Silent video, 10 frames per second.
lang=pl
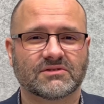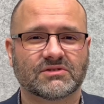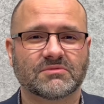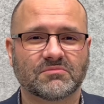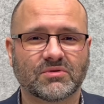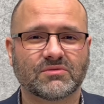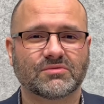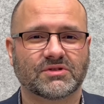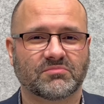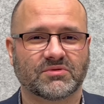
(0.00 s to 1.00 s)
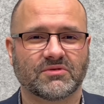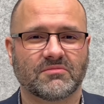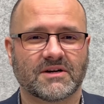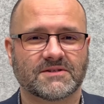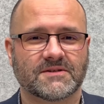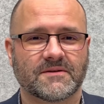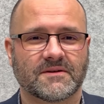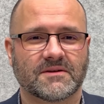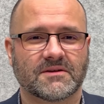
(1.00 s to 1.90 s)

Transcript: żeby Bogu się podobać.